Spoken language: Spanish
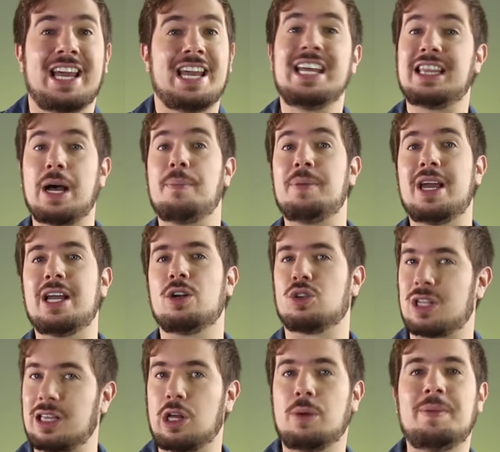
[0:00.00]
Y también no
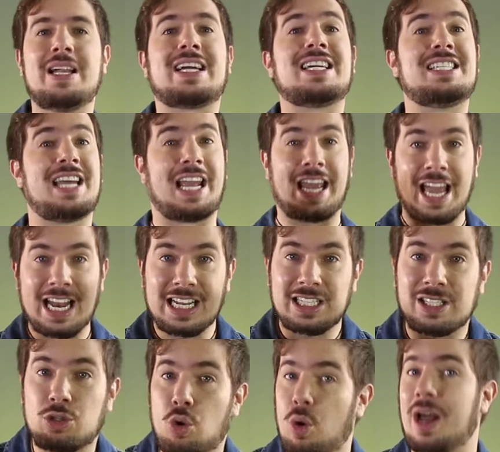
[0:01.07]
se te olvide que si
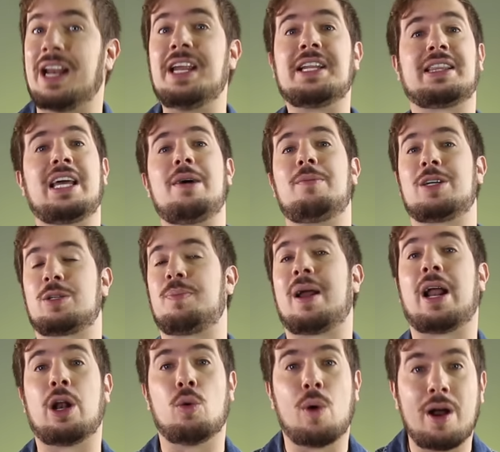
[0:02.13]
quieres sugerir temas
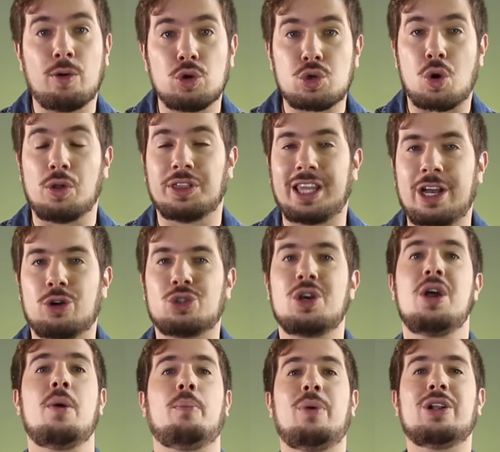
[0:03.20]
para nuevos conteos,
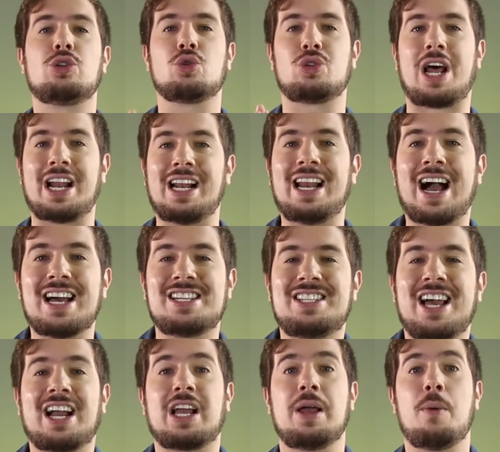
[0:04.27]
puedes usar el
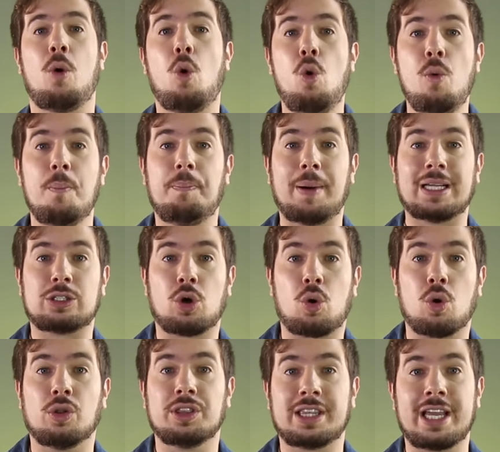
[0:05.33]
hashtag
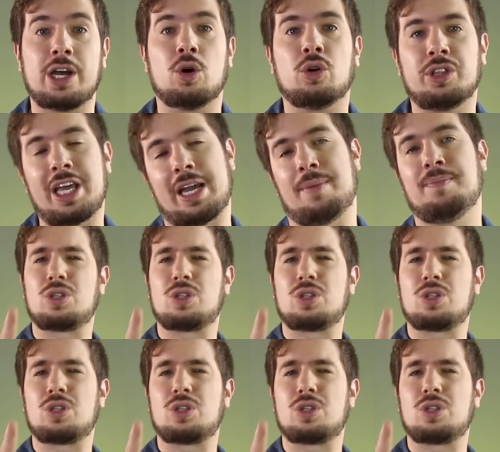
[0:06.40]
UnPatoConteoD.